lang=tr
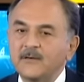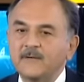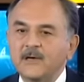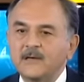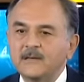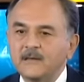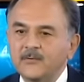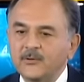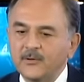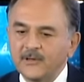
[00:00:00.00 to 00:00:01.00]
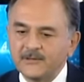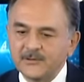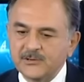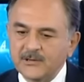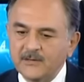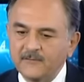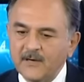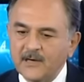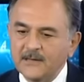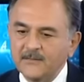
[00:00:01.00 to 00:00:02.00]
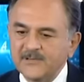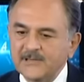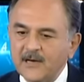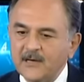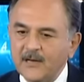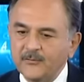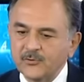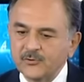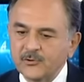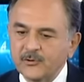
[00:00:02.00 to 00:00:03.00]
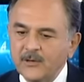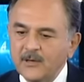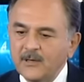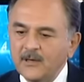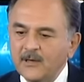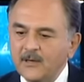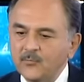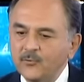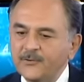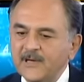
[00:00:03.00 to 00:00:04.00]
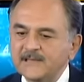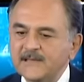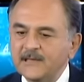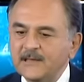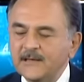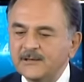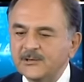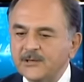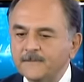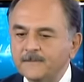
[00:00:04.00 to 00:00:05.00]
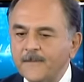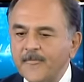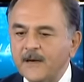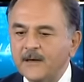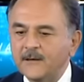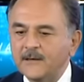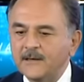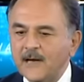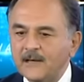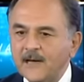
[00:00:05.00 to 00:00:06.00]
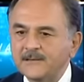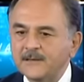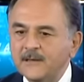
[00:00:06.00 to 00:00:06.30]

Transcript: ve kaliteli bir yönetici ve akademisyen kadrosu e, bunu destekleyici e, nedenler.